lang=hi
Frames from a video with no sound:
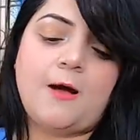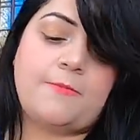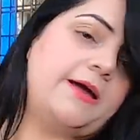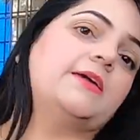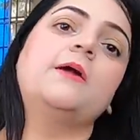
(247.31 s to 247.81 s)
अब
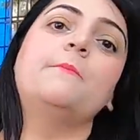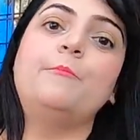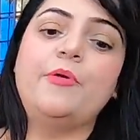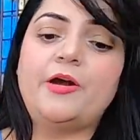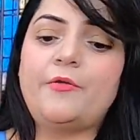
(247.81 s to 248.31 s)
खाएंगे
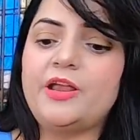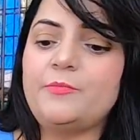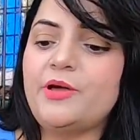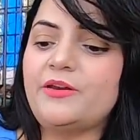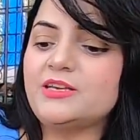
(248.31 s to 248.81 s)
बेरी
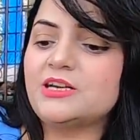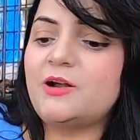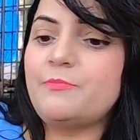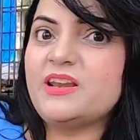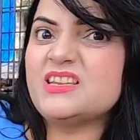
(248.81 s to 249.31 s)
बेरी
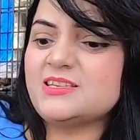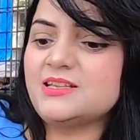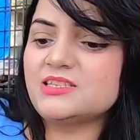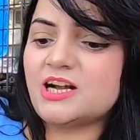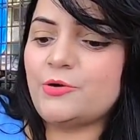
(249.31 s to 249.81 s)
टार्ट बेरी
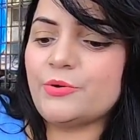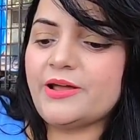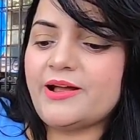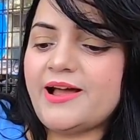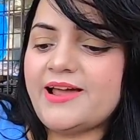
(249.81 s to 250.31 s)
सीजन स्टार्ट हो
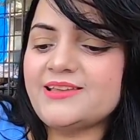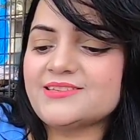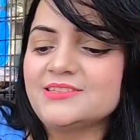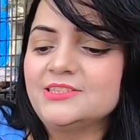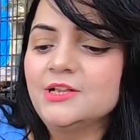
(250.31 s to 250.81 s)
गया
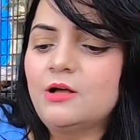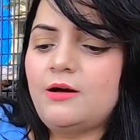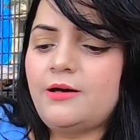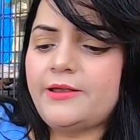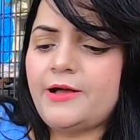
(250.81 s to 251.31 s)
गाइस
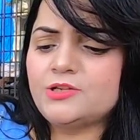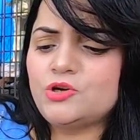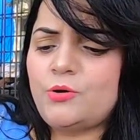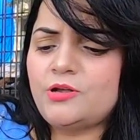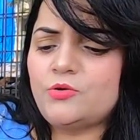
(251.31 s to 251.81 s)
अरे आ
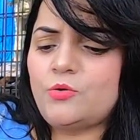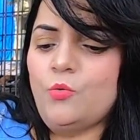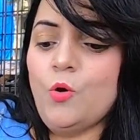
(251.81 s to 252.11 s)
जाओ आ जाओ